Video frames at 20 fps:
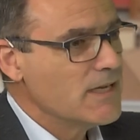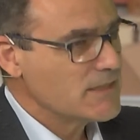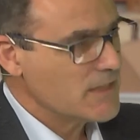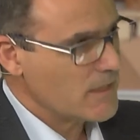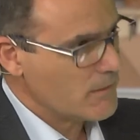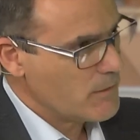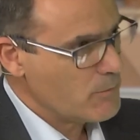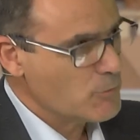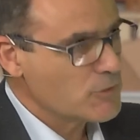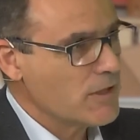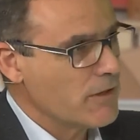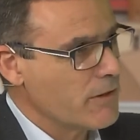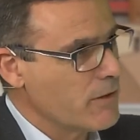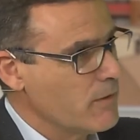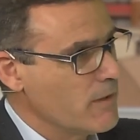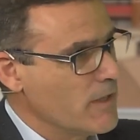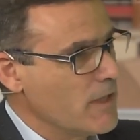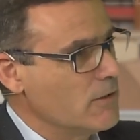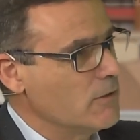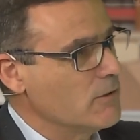servimos al
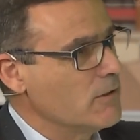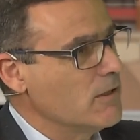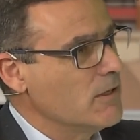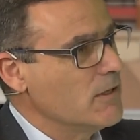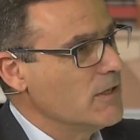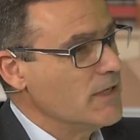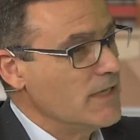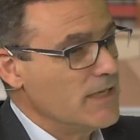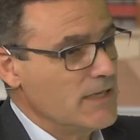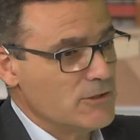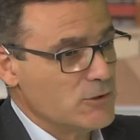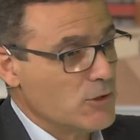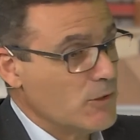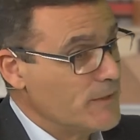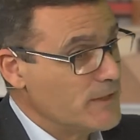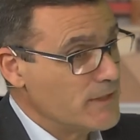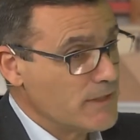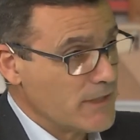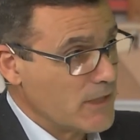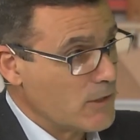ciudadano. Y
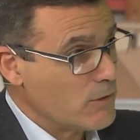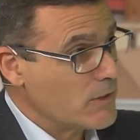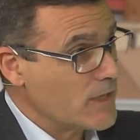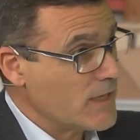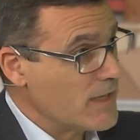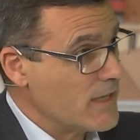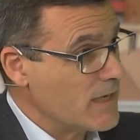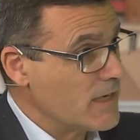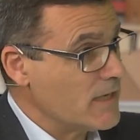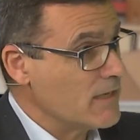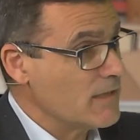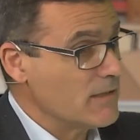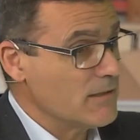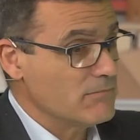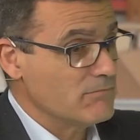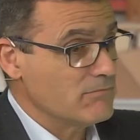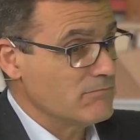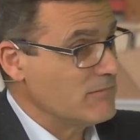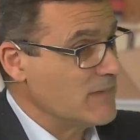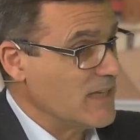solamente tengo que
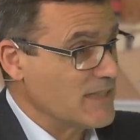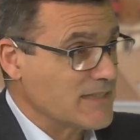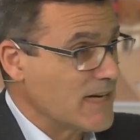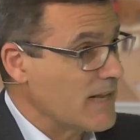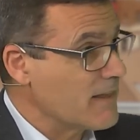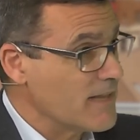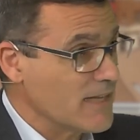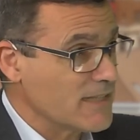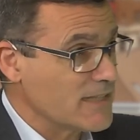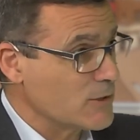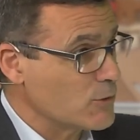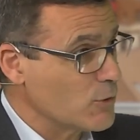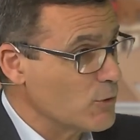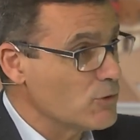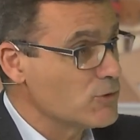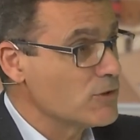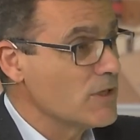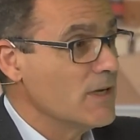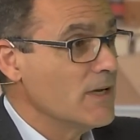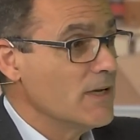darle las gracias a
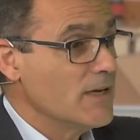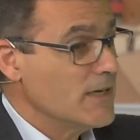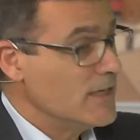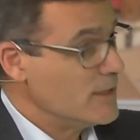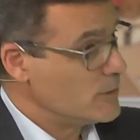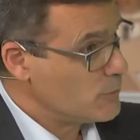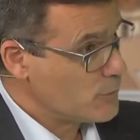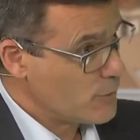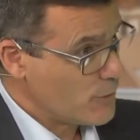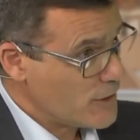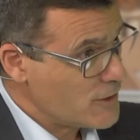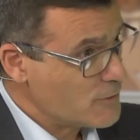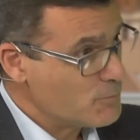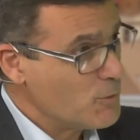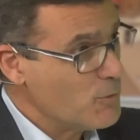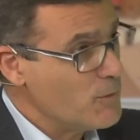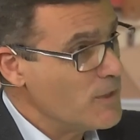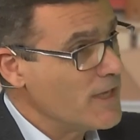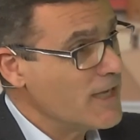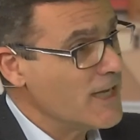todos, instituciones
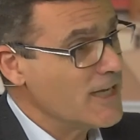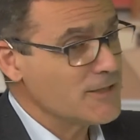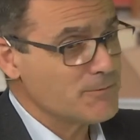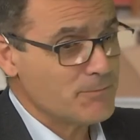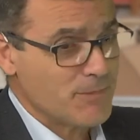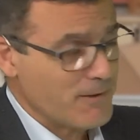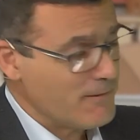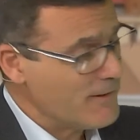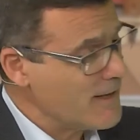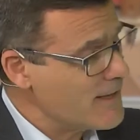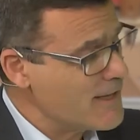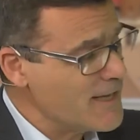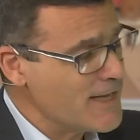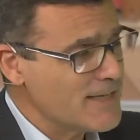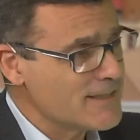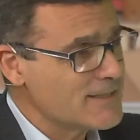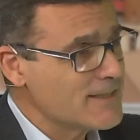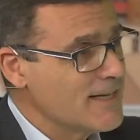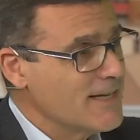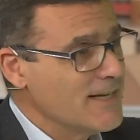públicas,
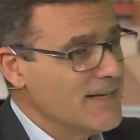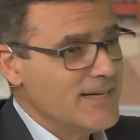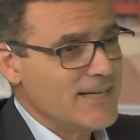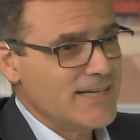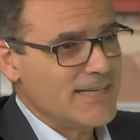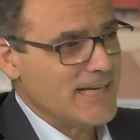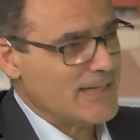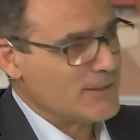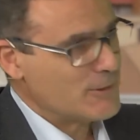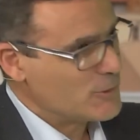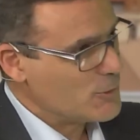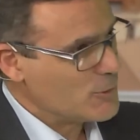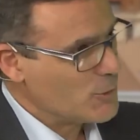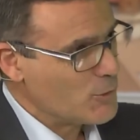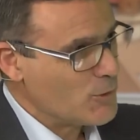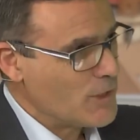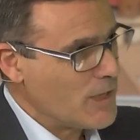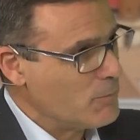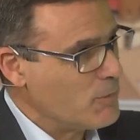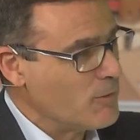privadas y a
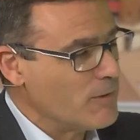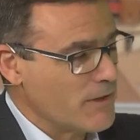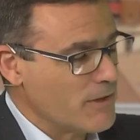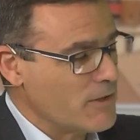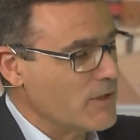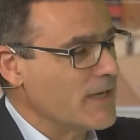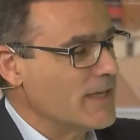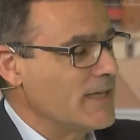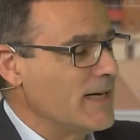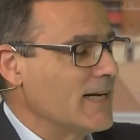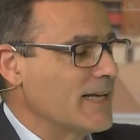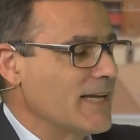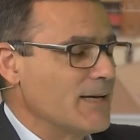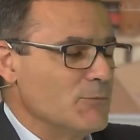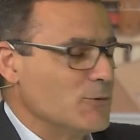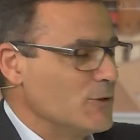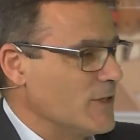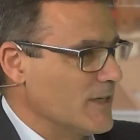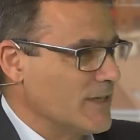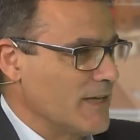toda la población en general, que
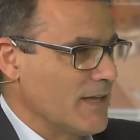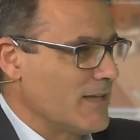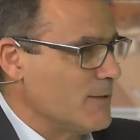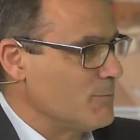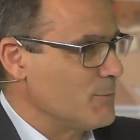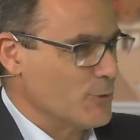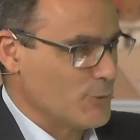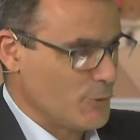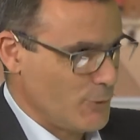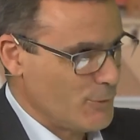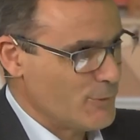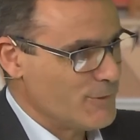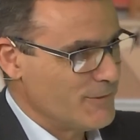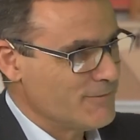muchas gracias por todo.